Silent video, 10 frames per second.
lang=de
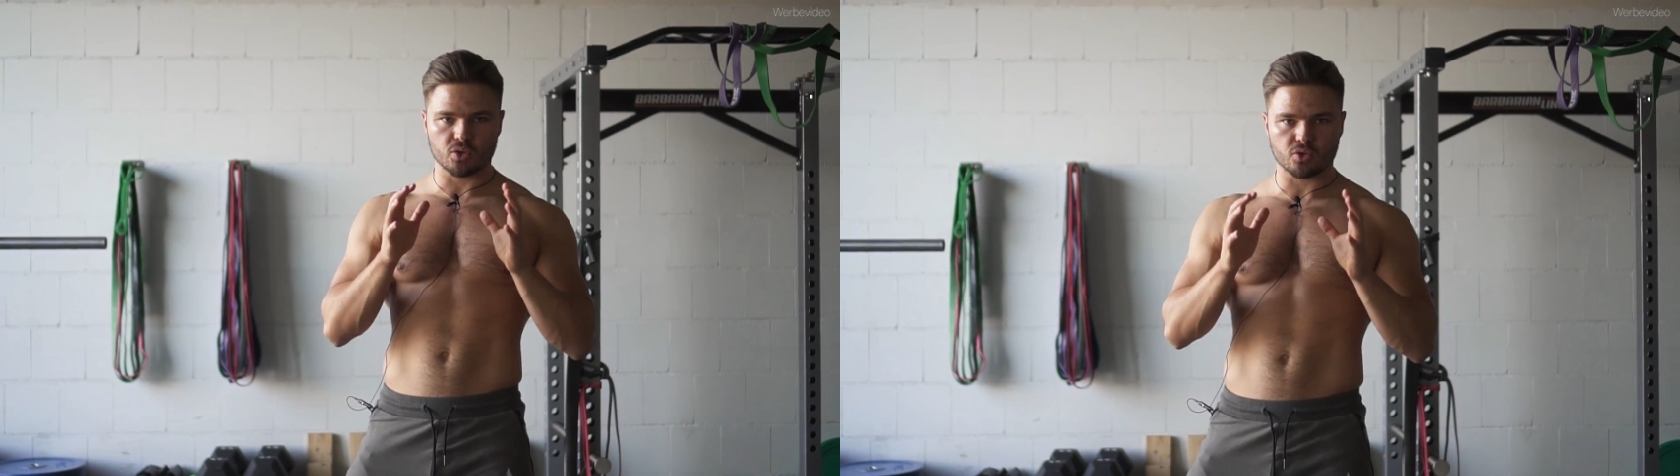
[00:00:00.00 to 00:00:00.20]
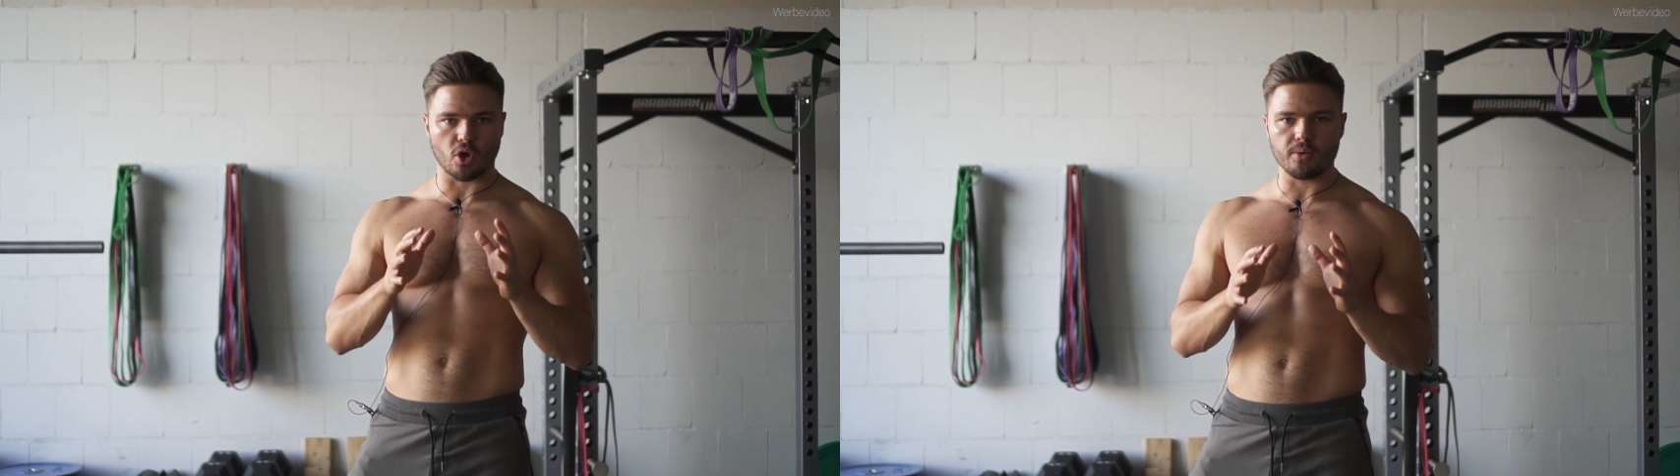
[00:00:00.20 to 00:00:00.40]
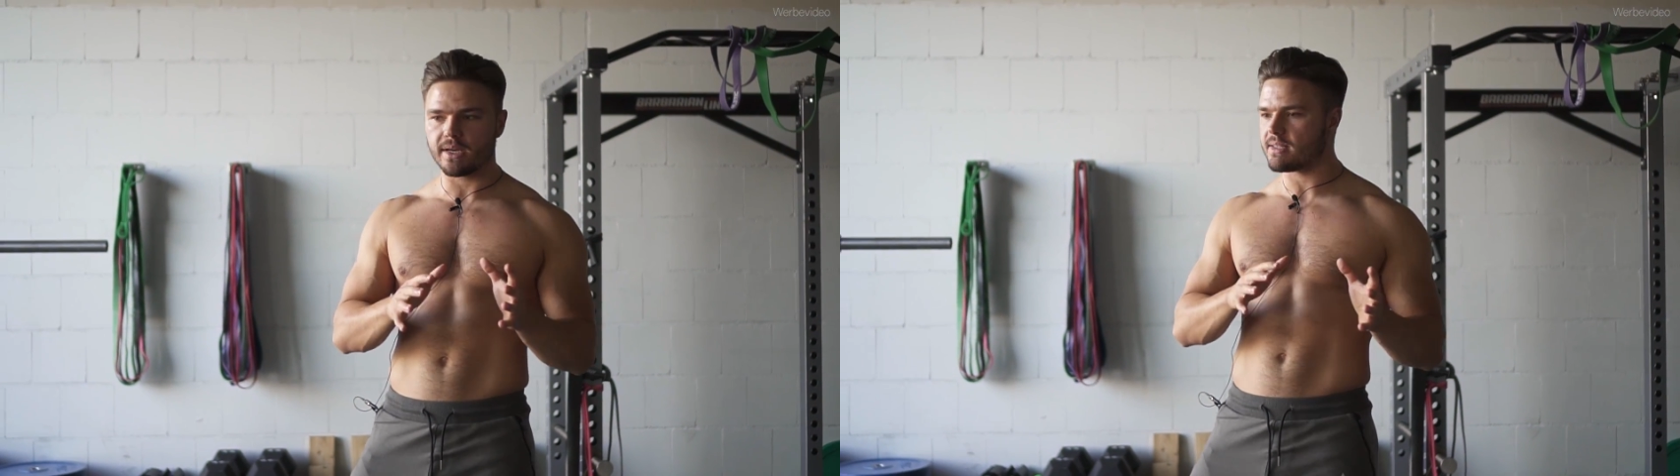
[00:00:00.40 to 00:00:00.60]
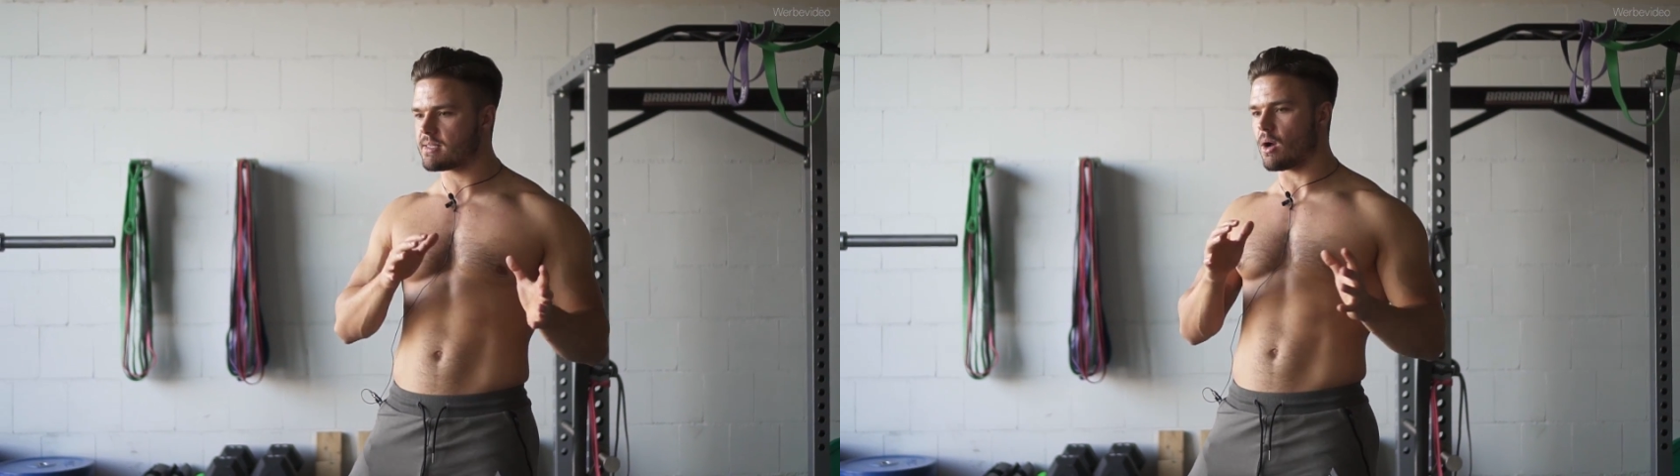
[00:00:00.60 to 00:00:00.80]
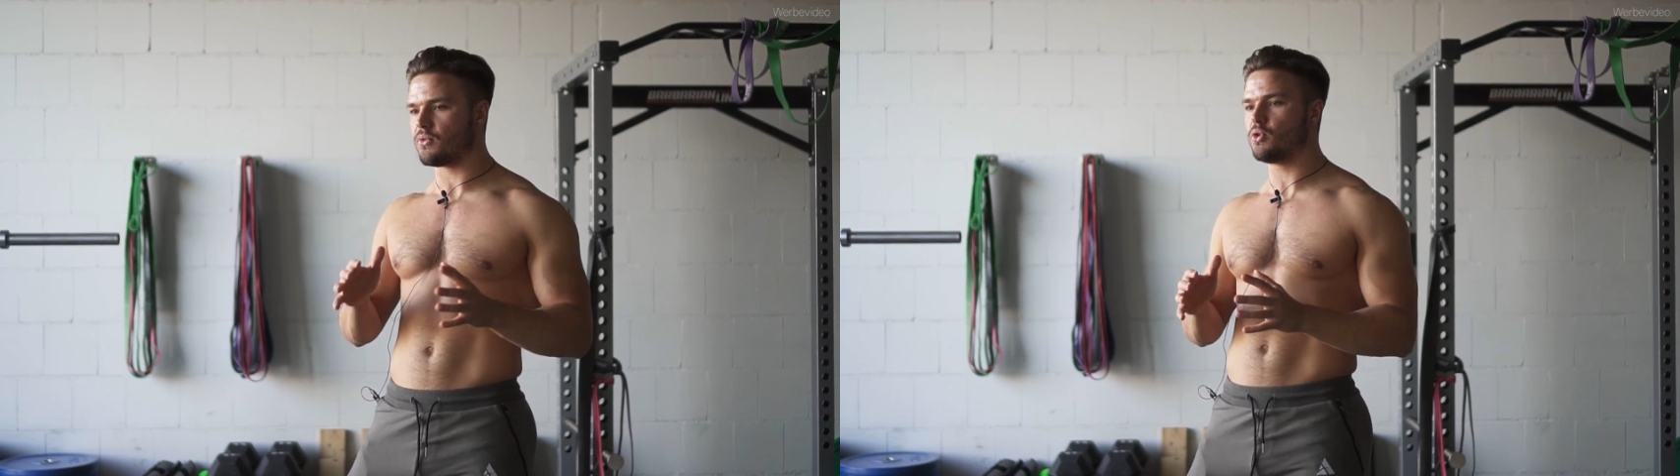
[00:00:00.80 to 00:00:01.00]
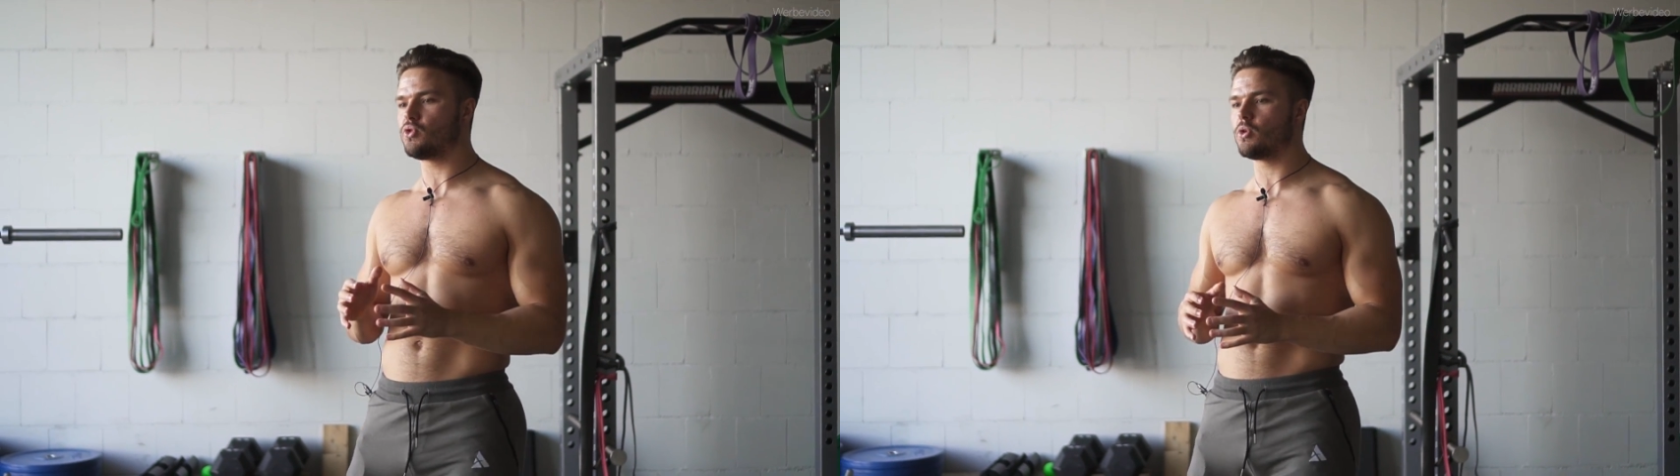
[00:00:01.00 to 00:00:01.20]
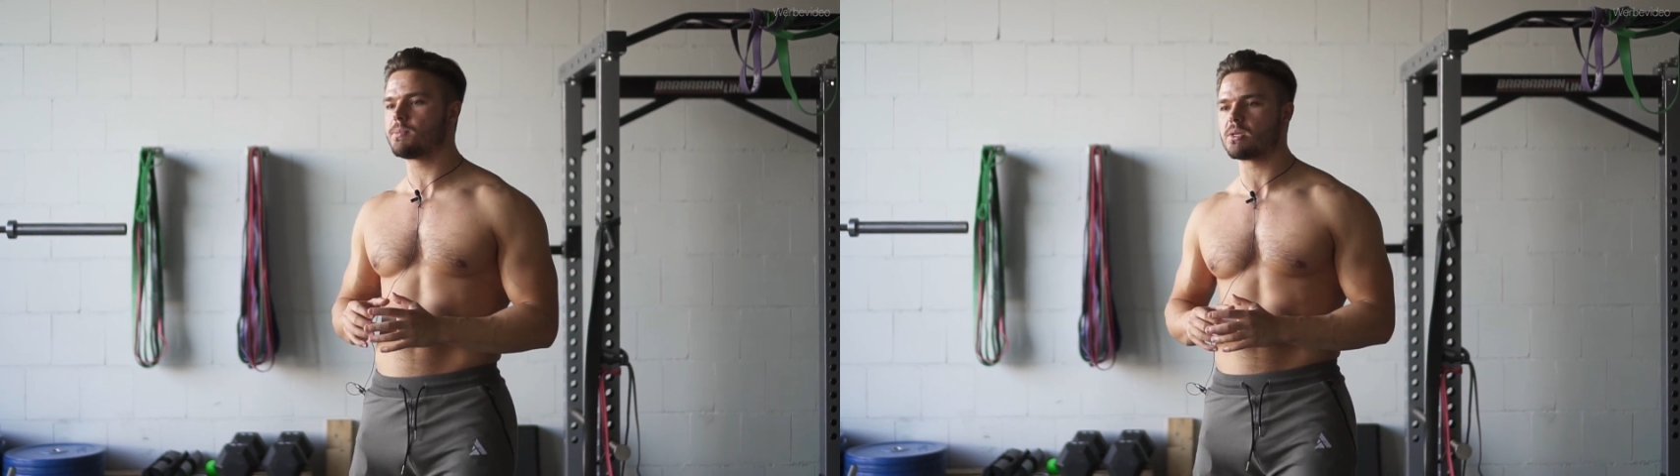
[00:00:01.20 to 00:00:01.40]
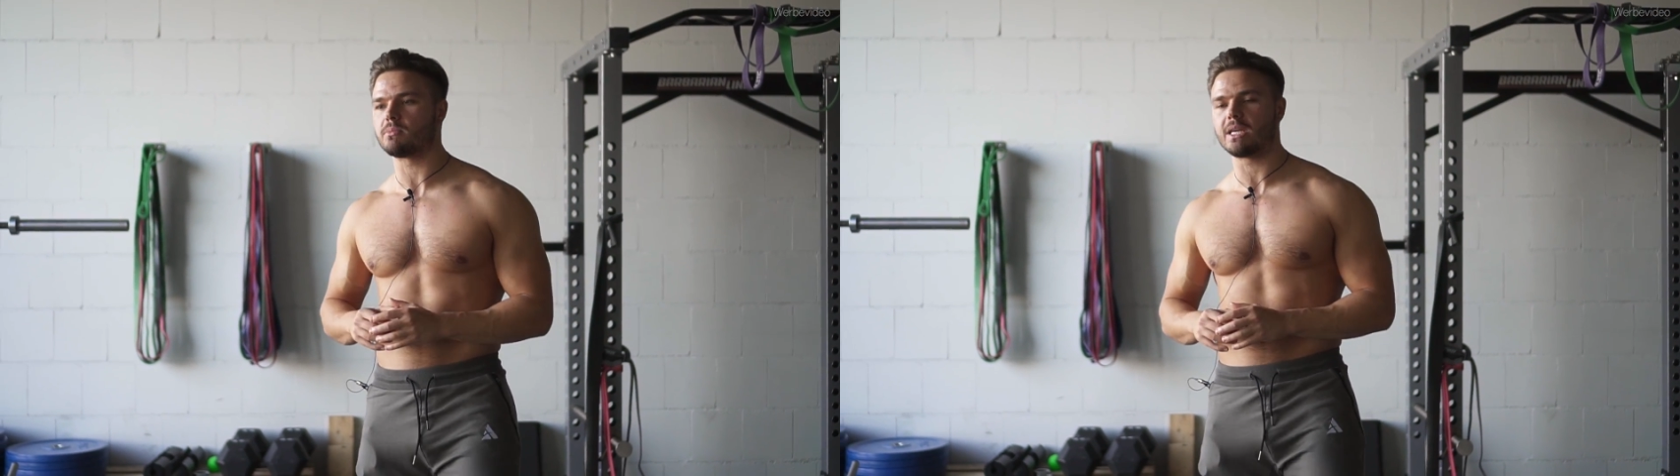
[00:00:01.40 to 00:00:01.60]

Tutorials auf YouTube zum